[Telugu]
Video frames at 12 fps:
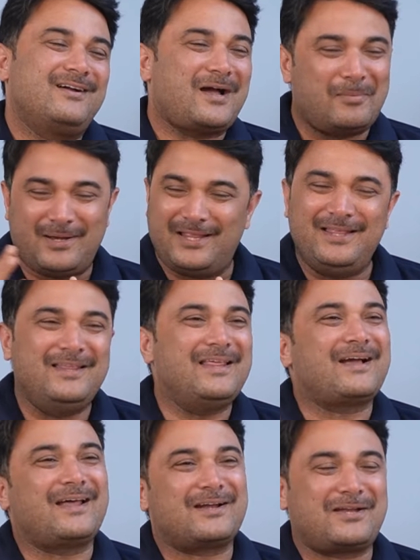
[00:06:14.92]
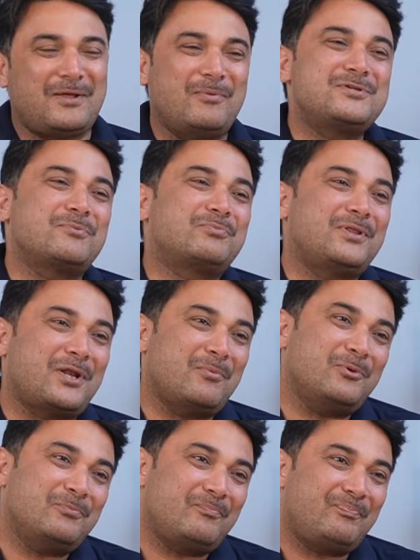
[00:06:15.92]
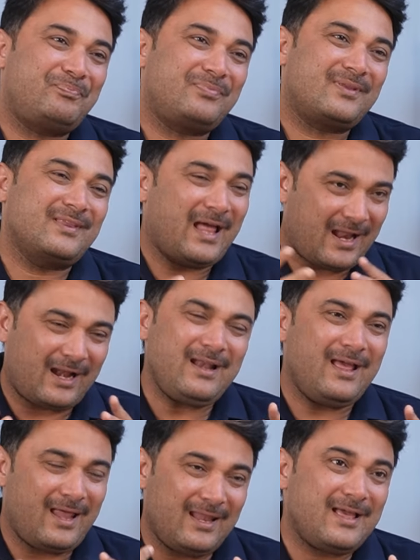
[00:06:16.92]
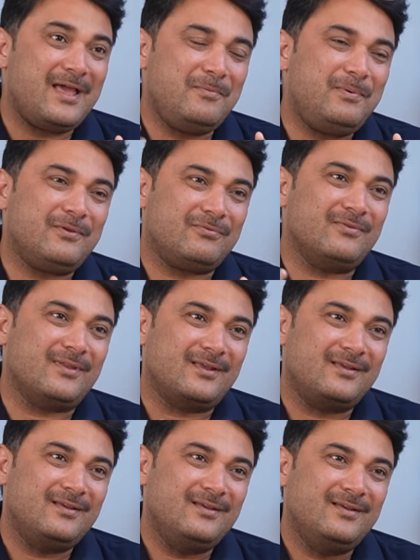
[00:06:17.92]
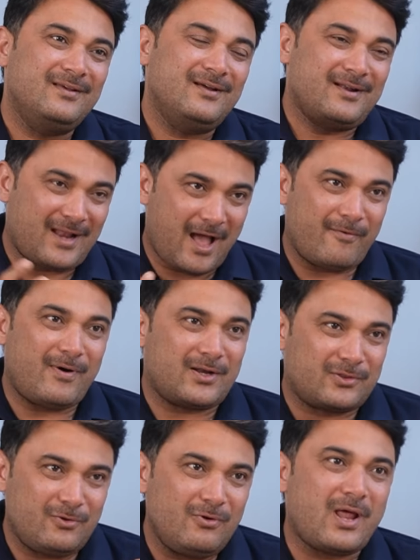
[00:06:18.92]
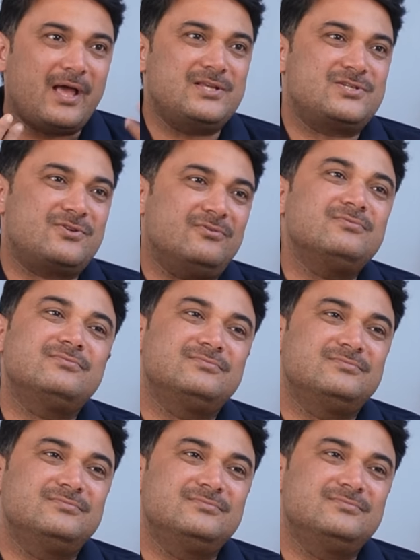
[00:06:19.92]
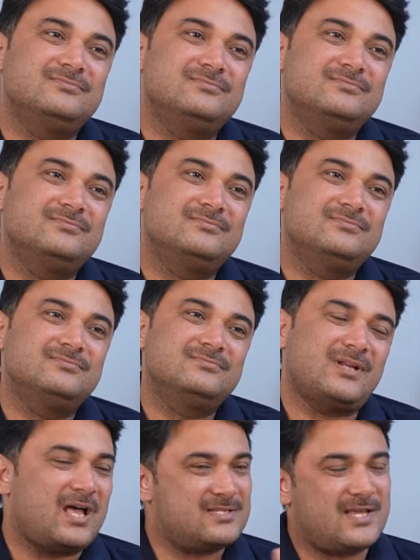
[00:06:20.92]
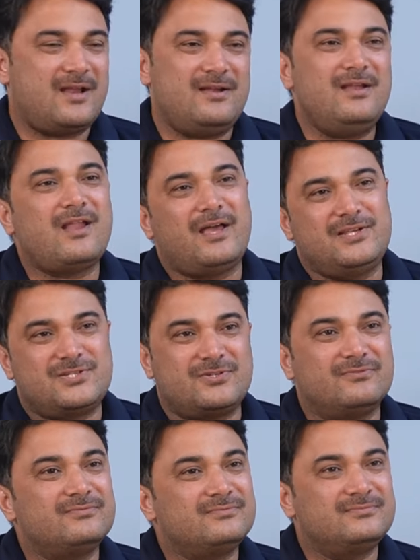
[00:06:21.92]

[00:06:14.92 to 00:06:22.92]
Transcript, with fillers: కాబట్టి ఇదే కరెక్ట్ ఏమని చెప్తారేమో దా అంటే అలాగే అయిపోతుంది నా వార్తలు నా ఇష్టం నా ఛానల్ నా ఇష్టం